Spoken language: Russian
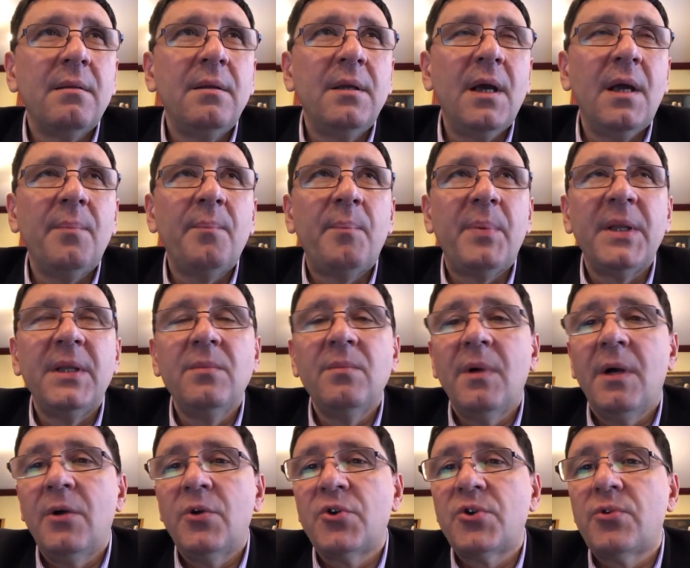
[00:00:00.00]
Я
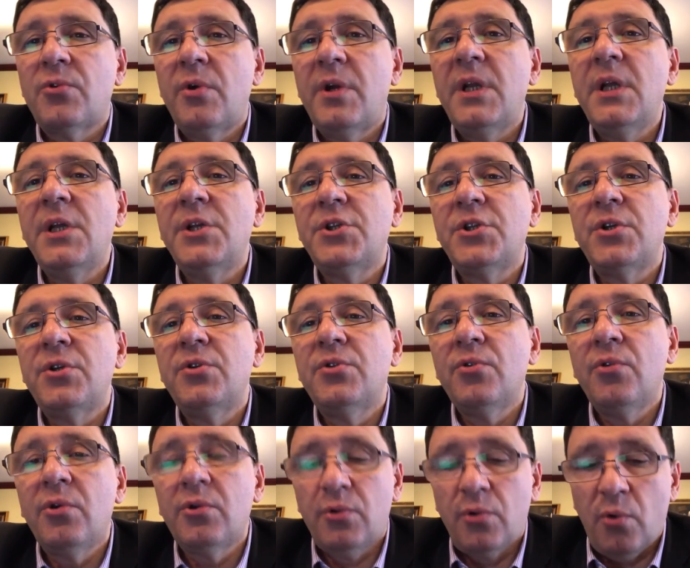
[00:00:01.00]
понимаю, что речь
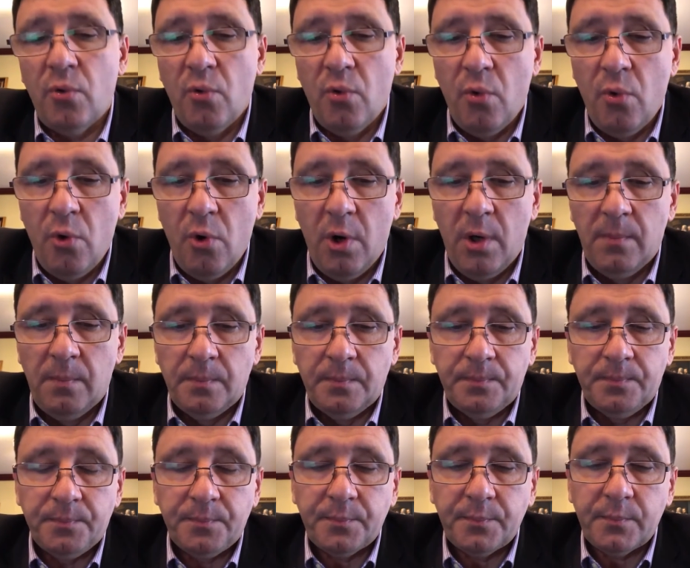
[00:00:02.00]
идет о
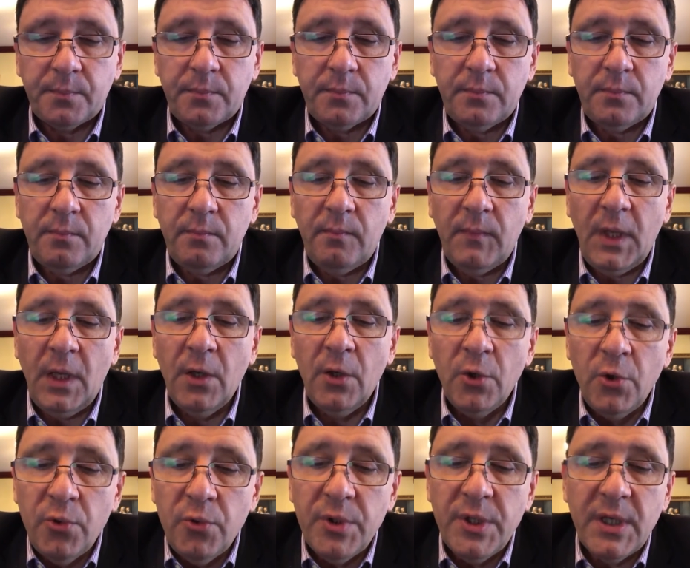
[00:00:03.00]

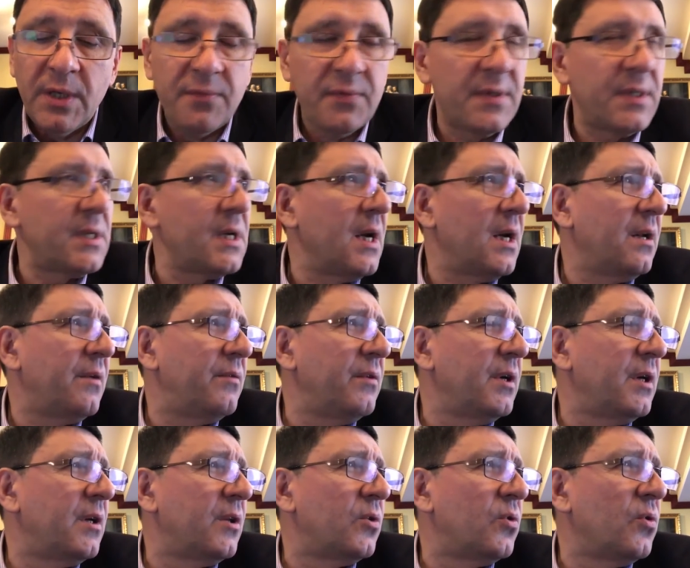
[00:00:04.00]
людях в
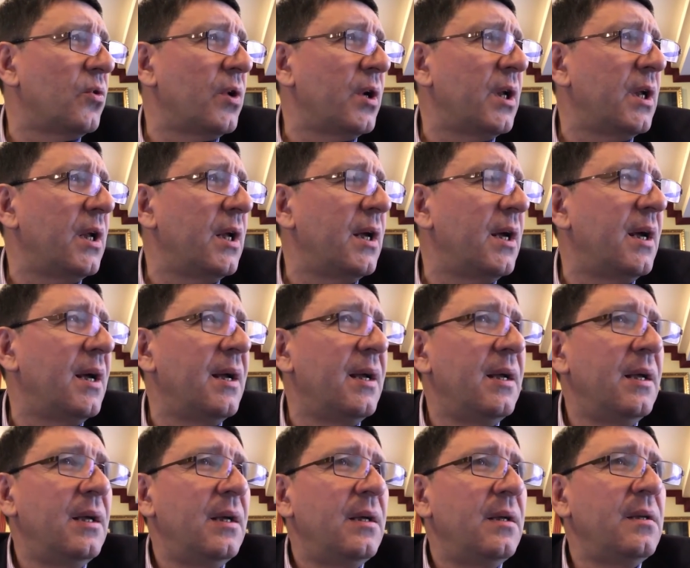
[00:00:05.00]
церкви, которые
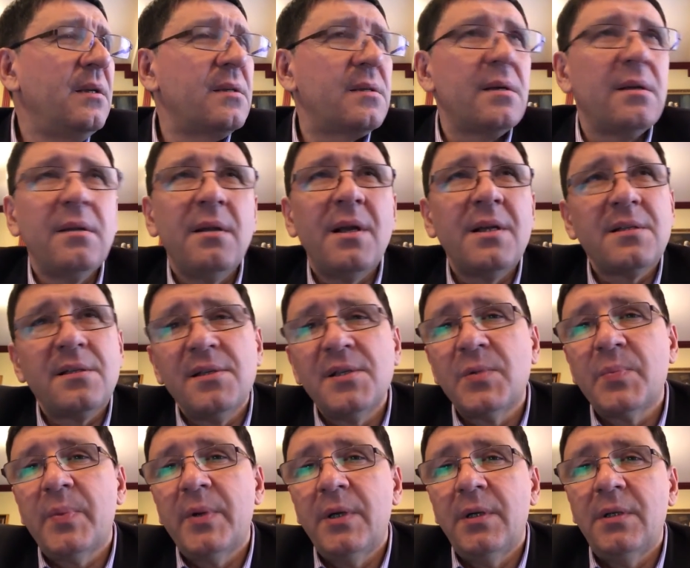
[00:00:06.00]
не согласны
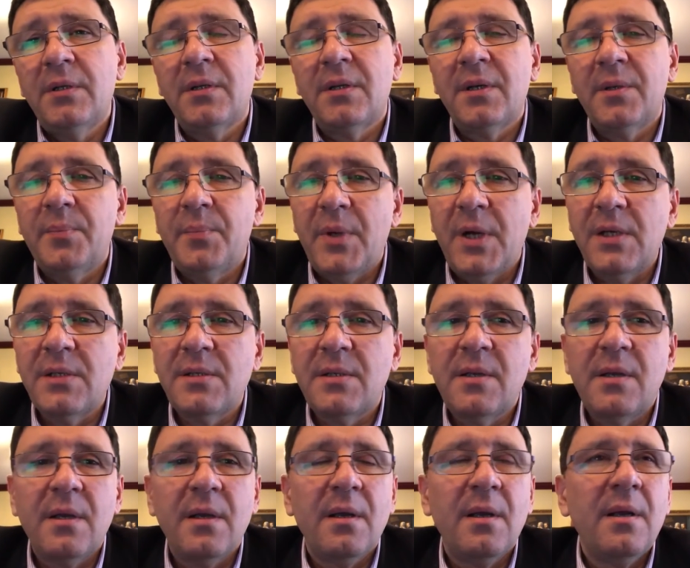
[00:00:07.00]
с политикой
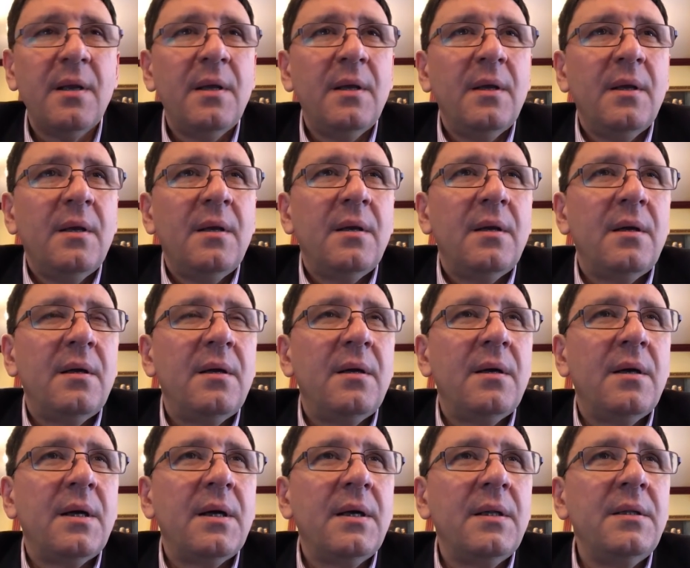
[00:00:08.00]
пастыря,
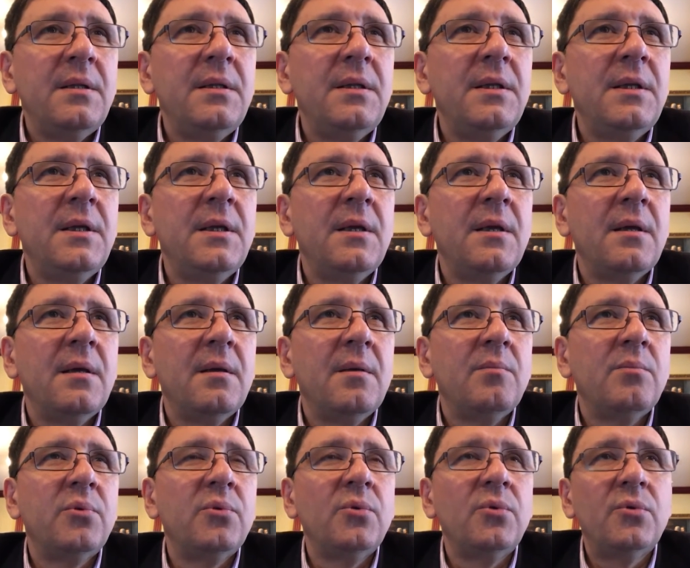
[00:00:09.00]
а, они
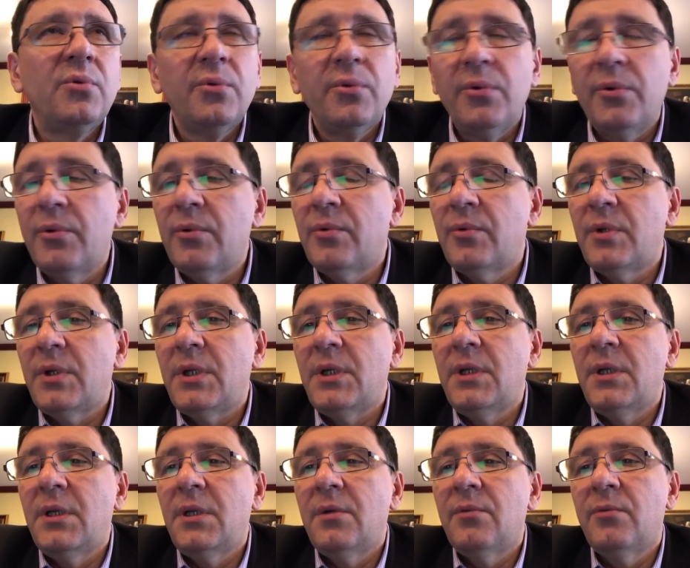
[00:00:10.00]
бунтуют,
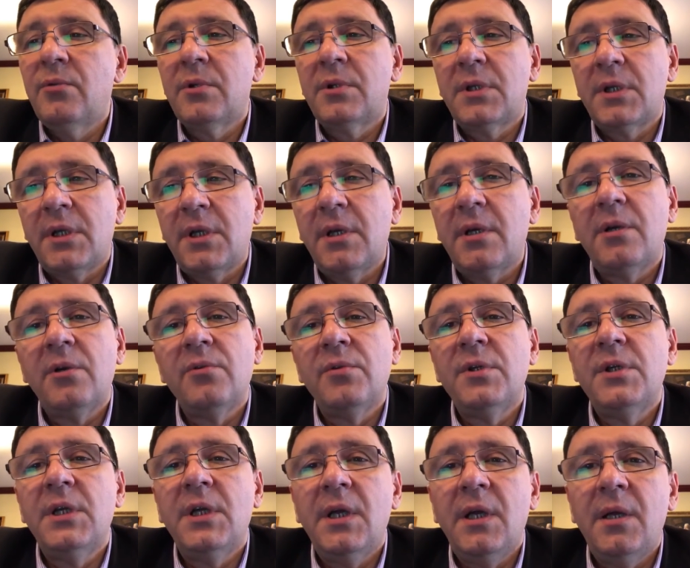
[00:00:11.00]
и вот таких
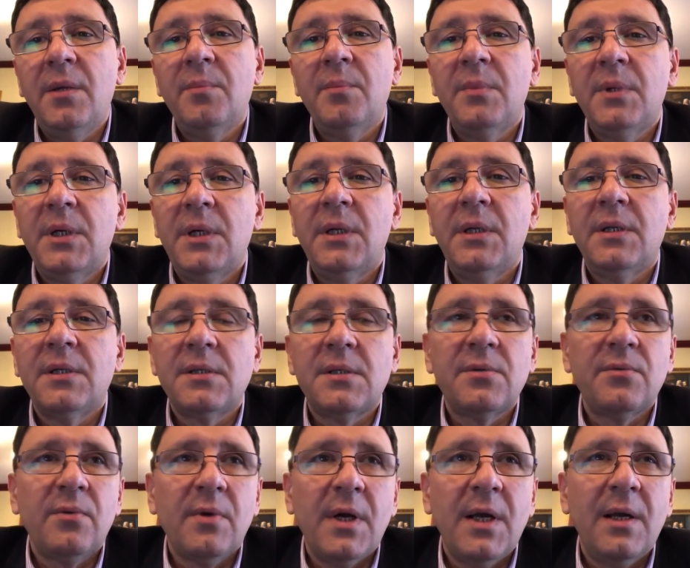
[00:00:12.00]
людей мы
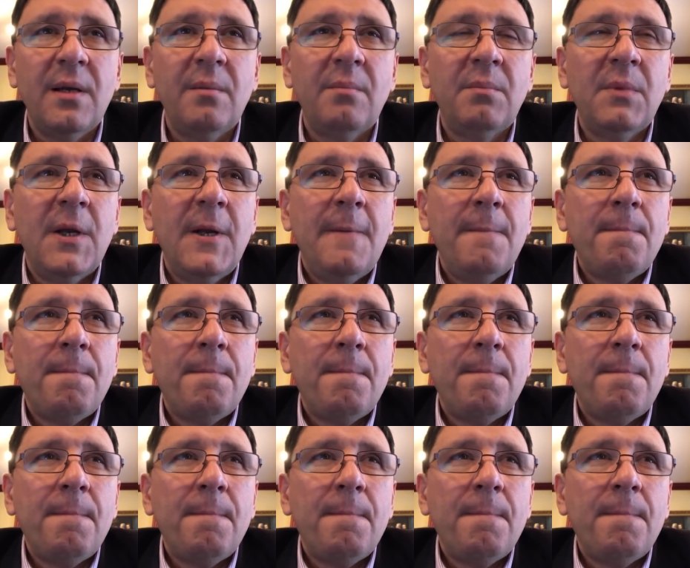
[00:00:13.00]
называем